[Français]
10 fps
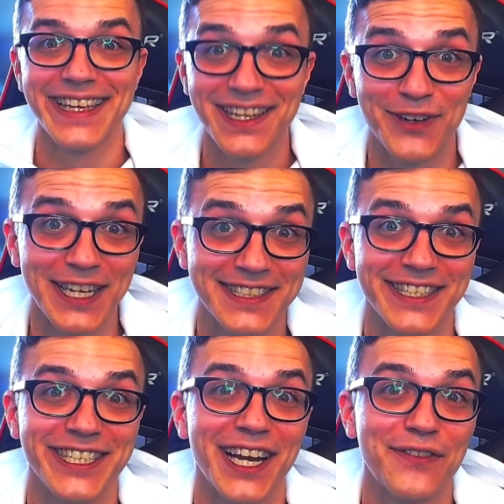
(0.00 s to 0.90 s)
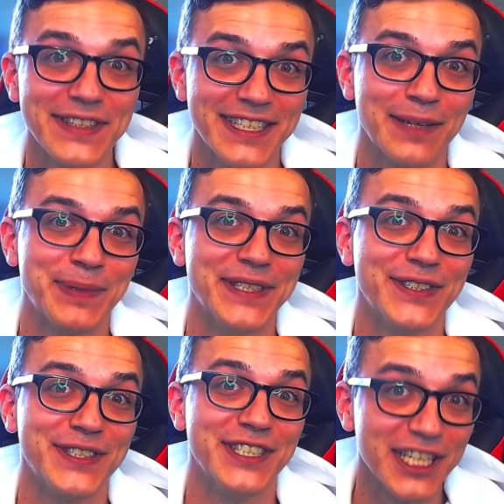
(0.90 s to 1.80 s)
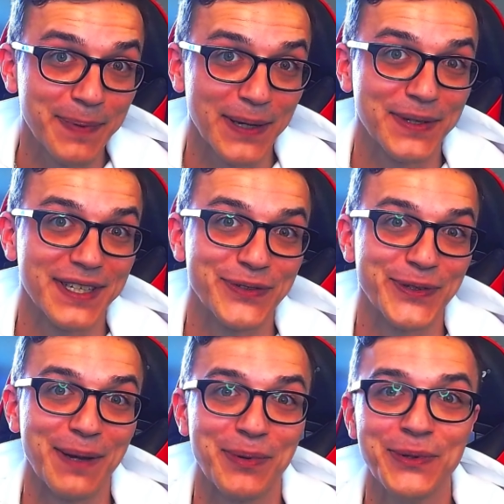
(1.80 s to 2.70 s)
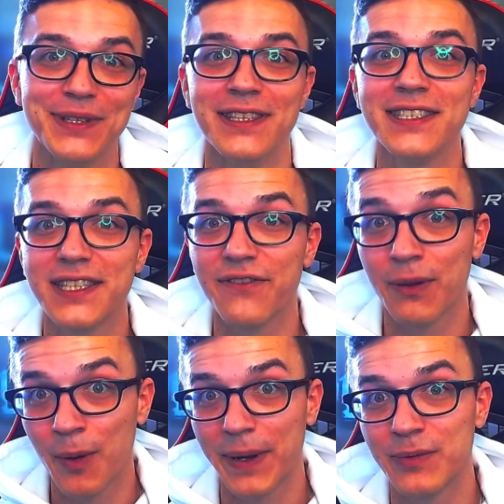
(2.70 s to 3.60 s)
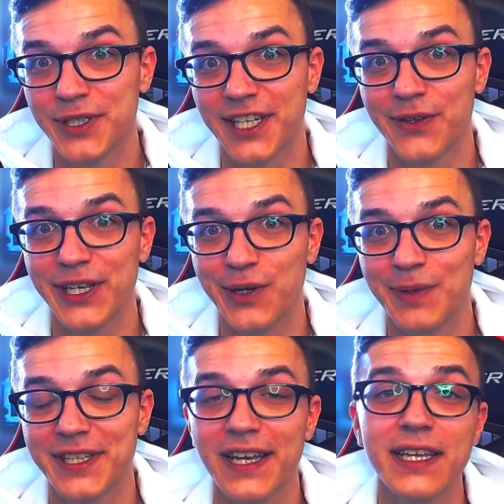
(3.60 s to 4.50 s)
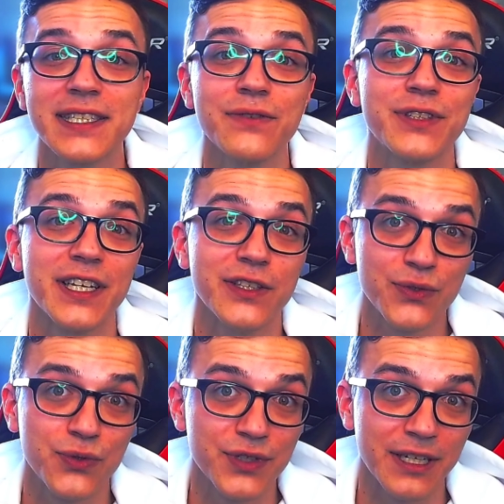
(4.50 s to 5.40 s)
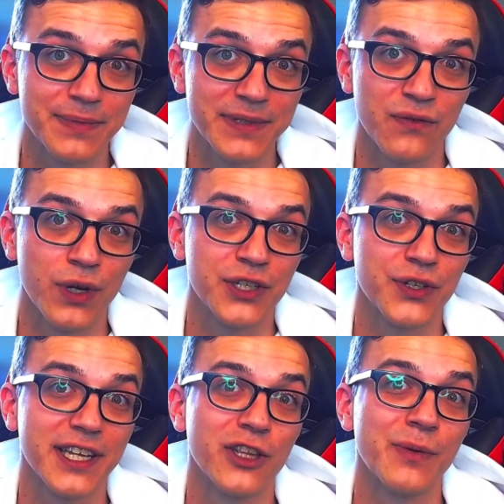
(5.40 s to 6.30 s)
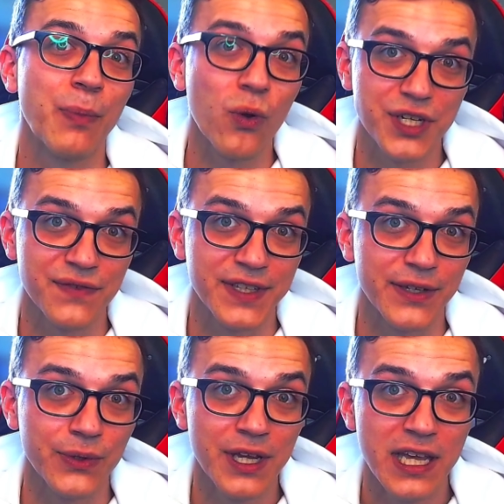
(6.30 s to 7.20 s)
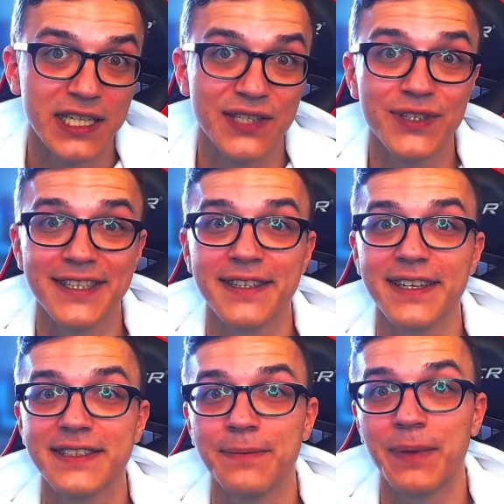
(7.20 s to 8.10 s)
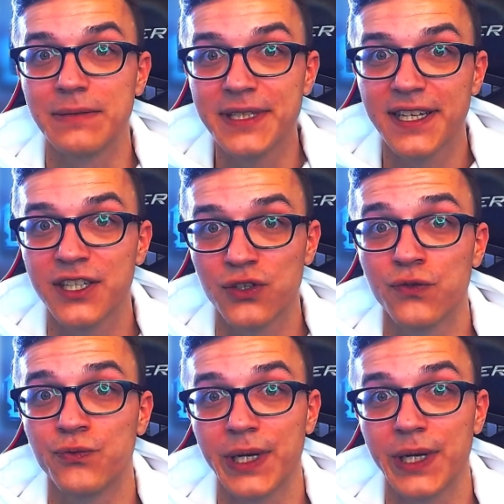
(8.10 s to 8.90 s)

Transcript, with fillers: Et voilà, c'est déjà la fin de cet épisode, j'espère que ça vous aura plu, n'hésitez vraiment pas à me le dire dans les commentaires, et si vous avez d'autres sujets comme ça que vous voulez que je traite dans mes prochaines vidéos, si vous êtes intéressé par les mythes et légendes, vous pouvez